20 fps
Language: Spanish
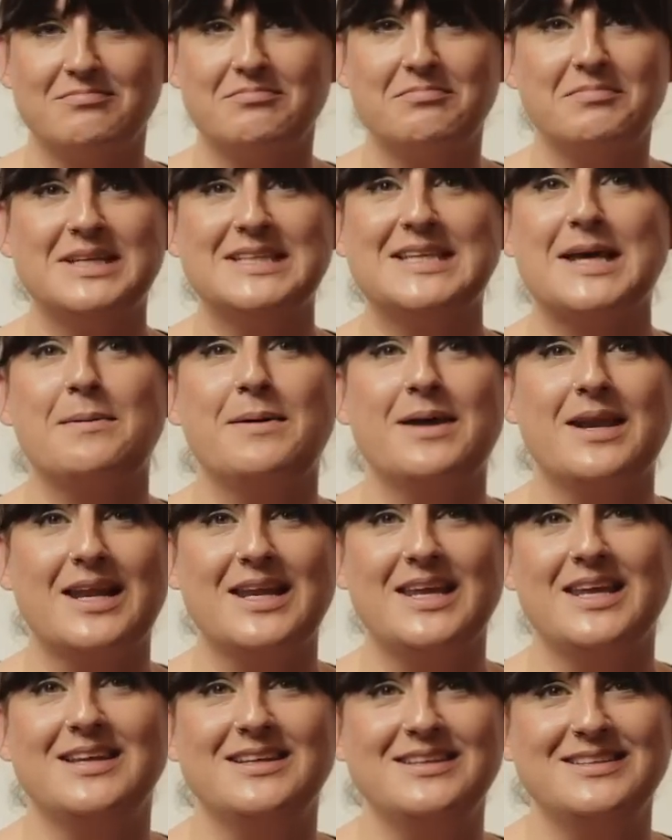vete a
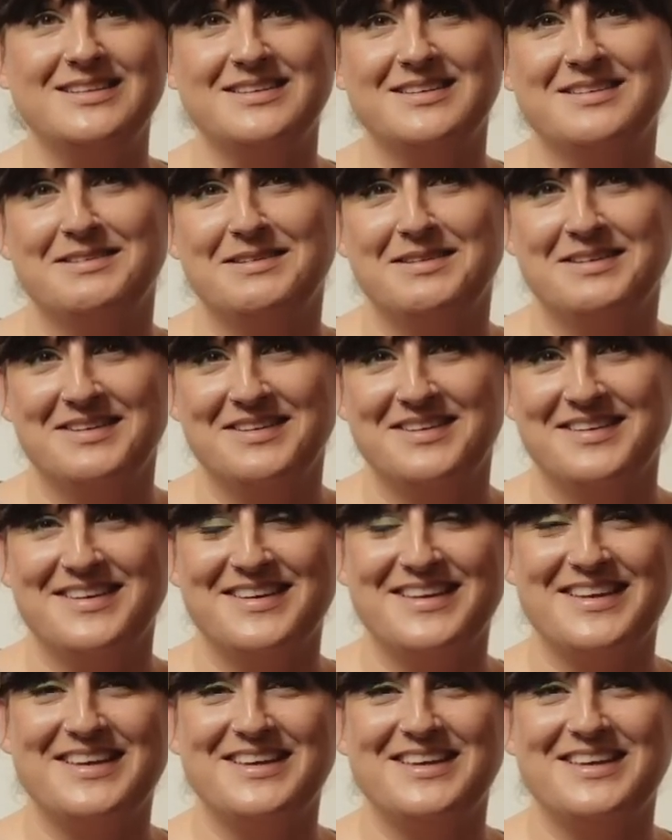Berlín
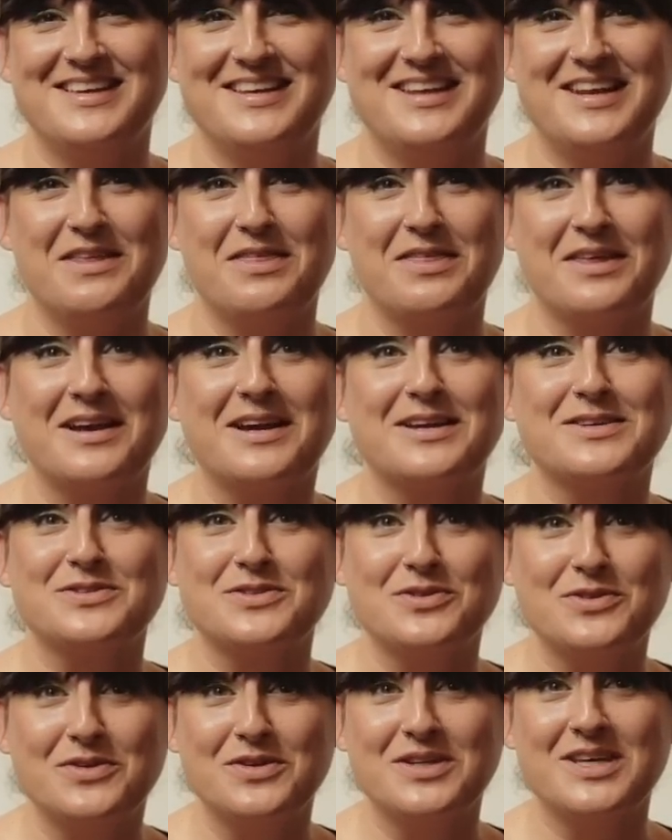y le hice
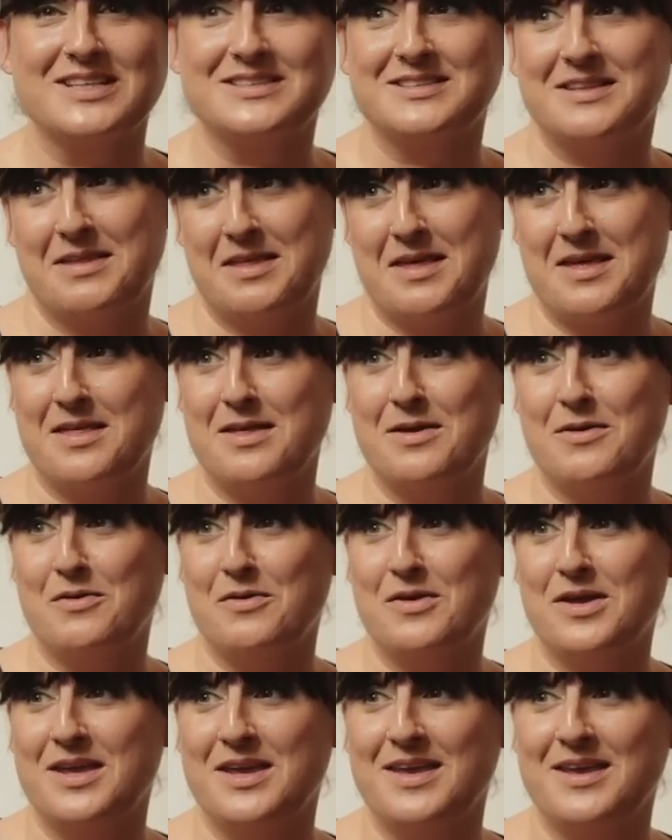caso y hasta el día de
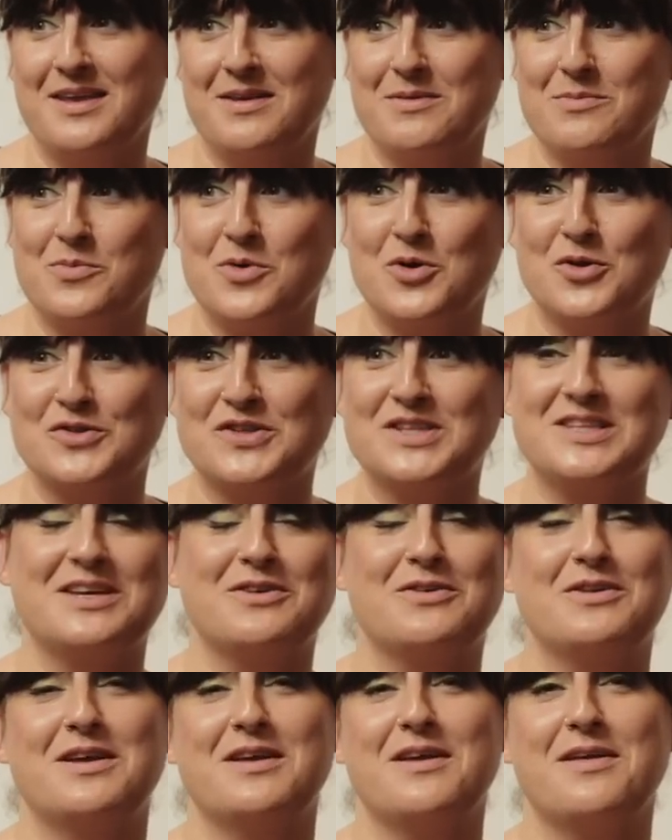hoy muy contenta
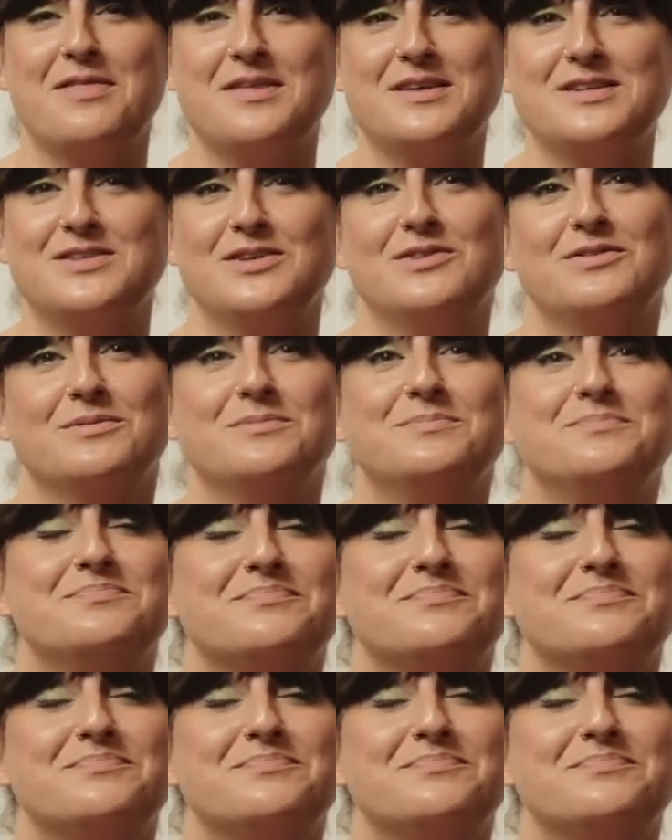con la decisión,